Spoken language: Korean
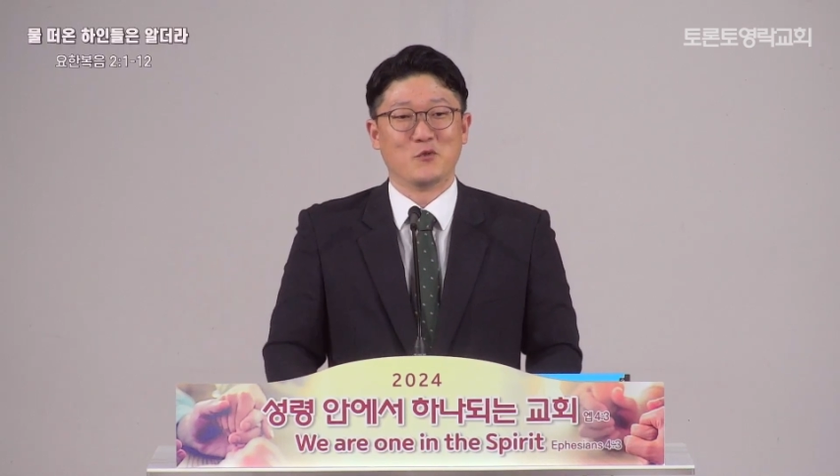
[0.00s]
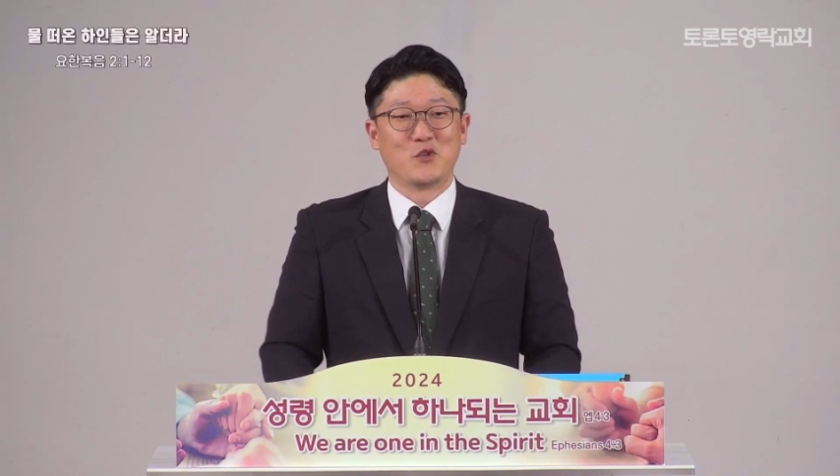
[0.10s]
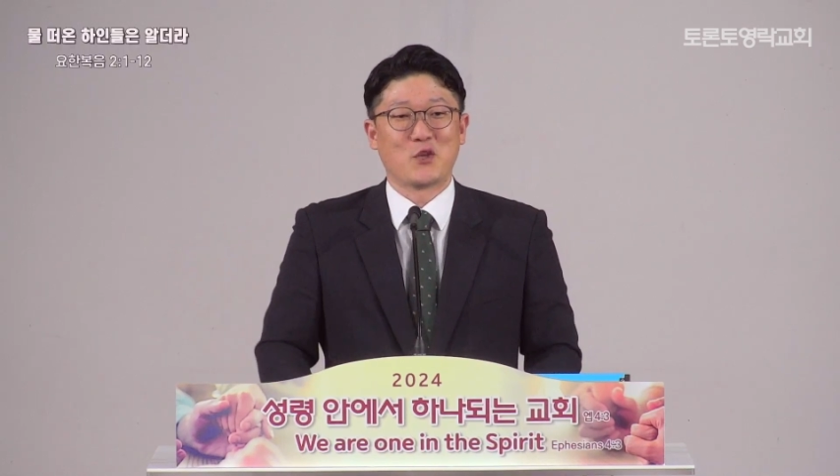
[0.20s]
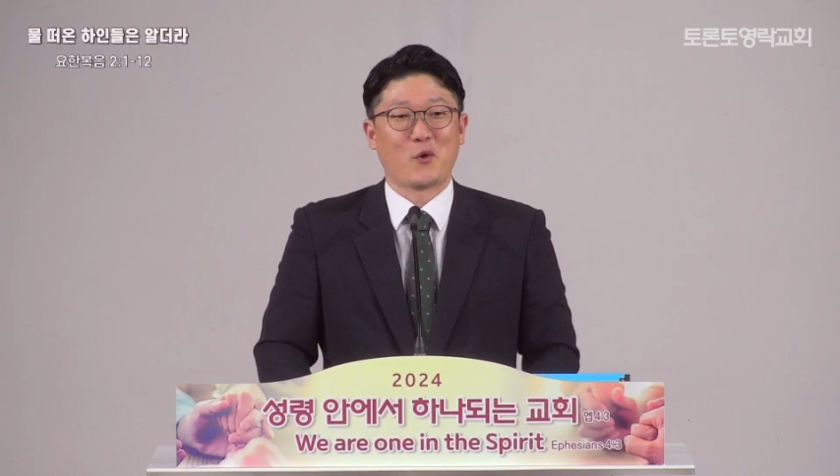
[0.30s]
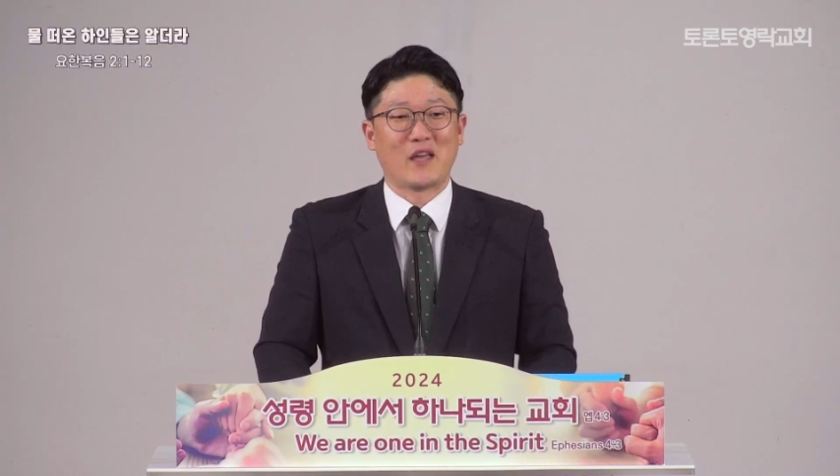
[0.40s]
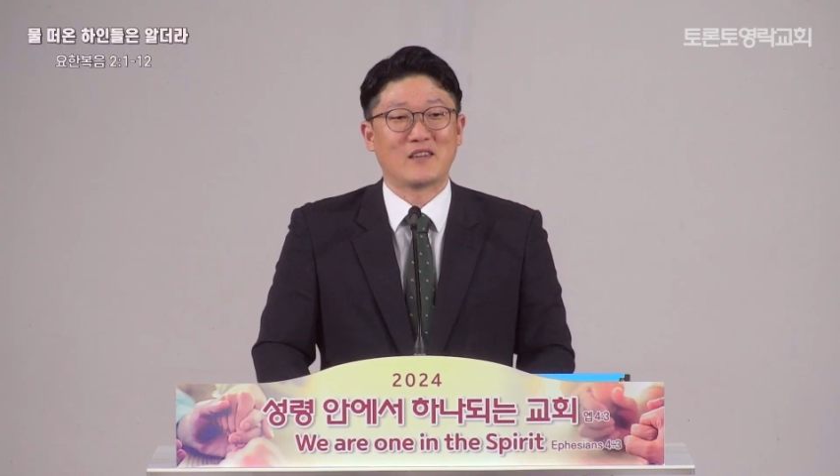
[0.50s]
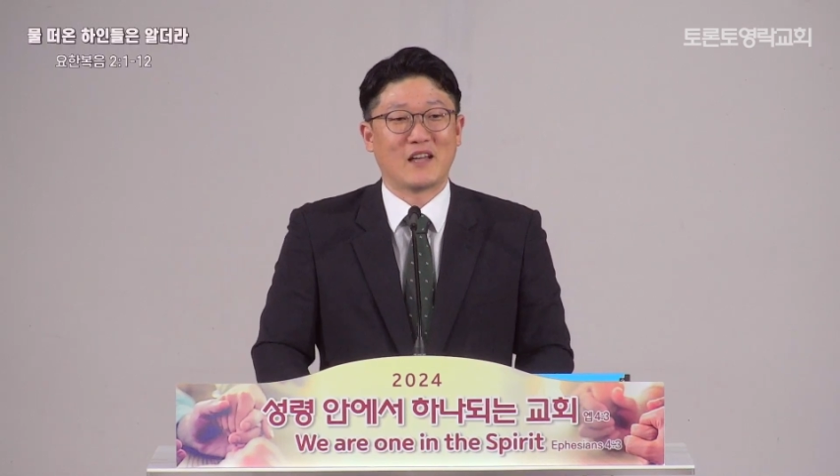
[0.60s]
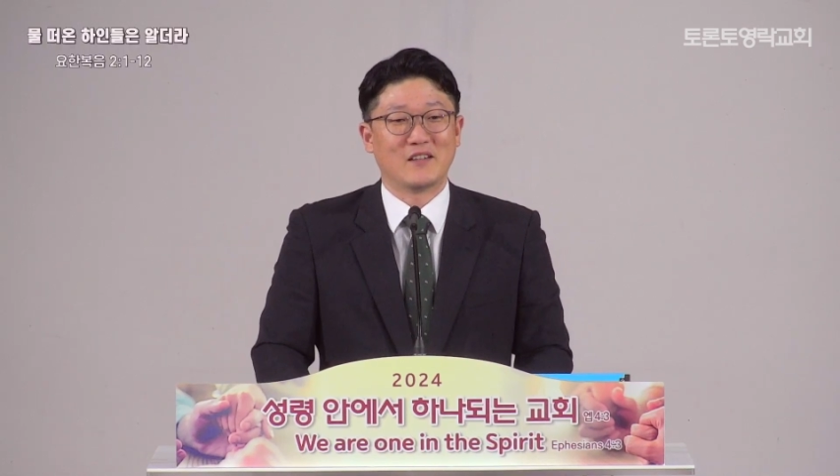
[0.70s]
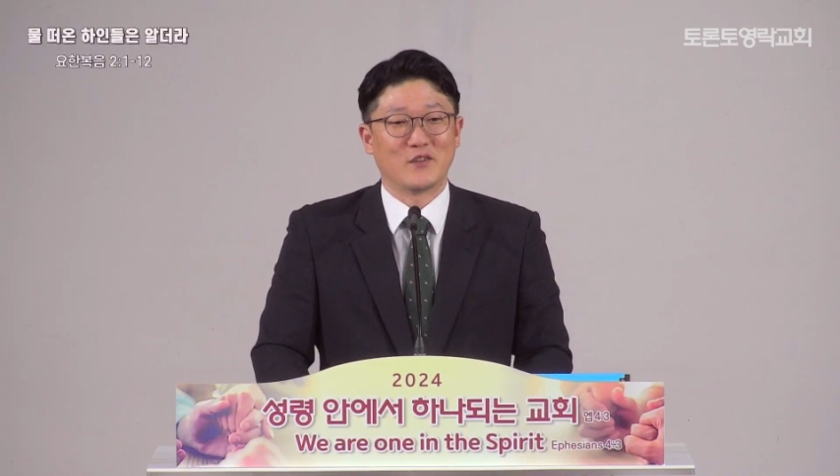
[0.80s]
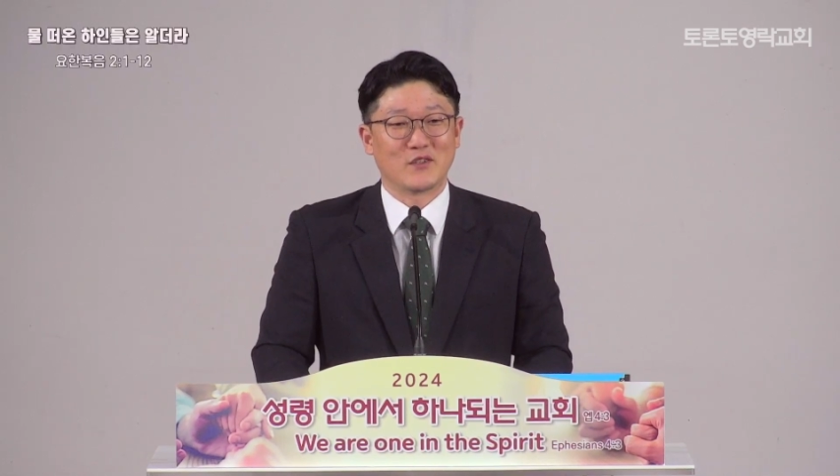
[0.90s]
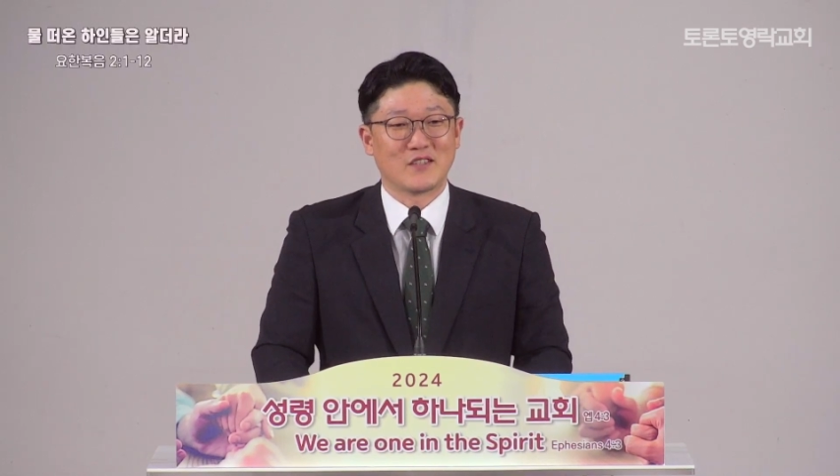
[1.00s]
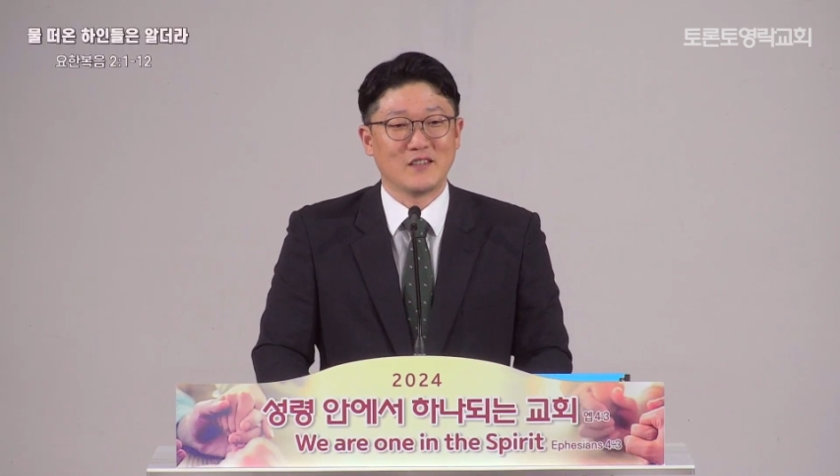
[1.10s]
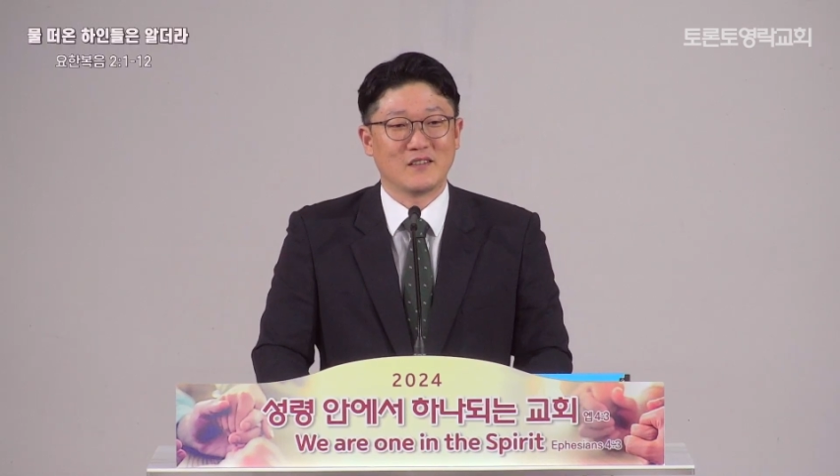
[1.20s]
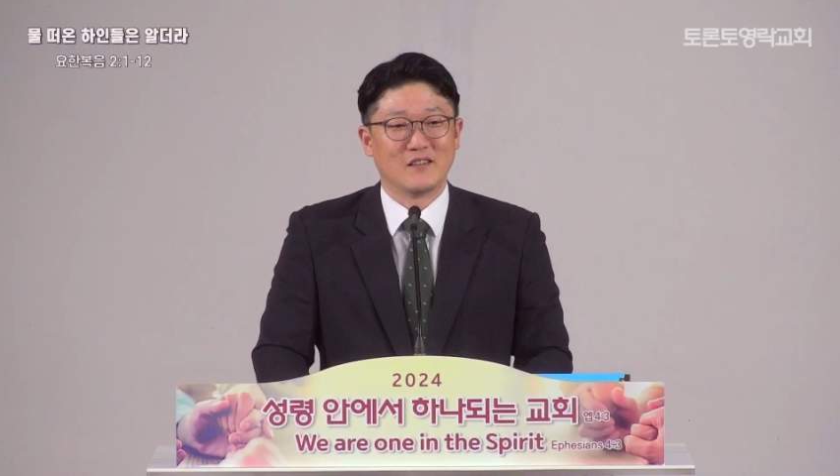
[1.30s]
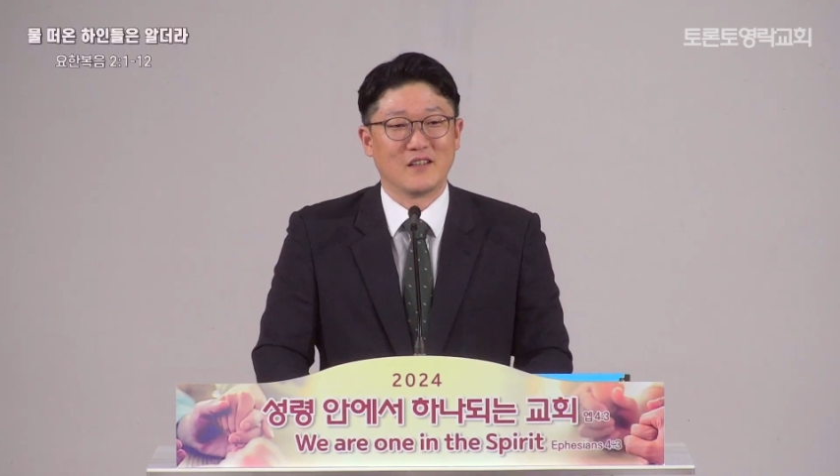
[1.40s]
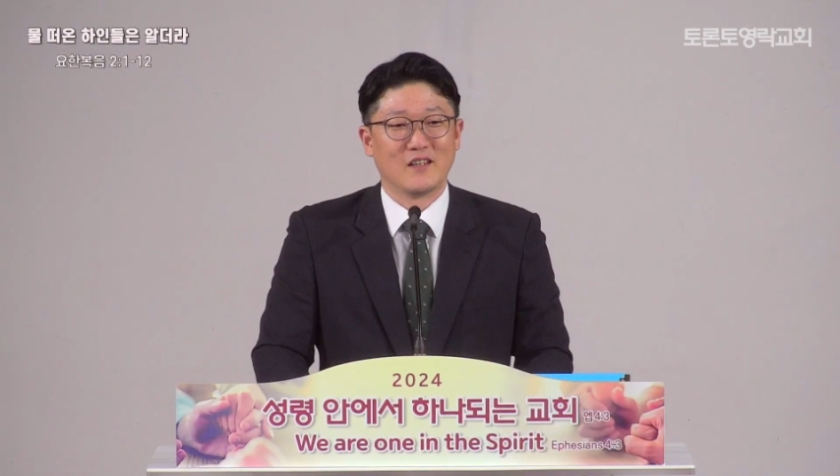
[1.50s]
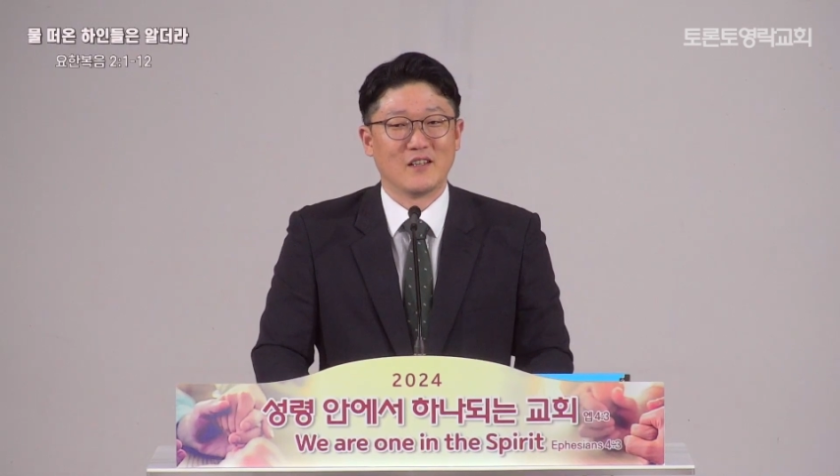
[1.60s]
우리 교회에 있다는 것은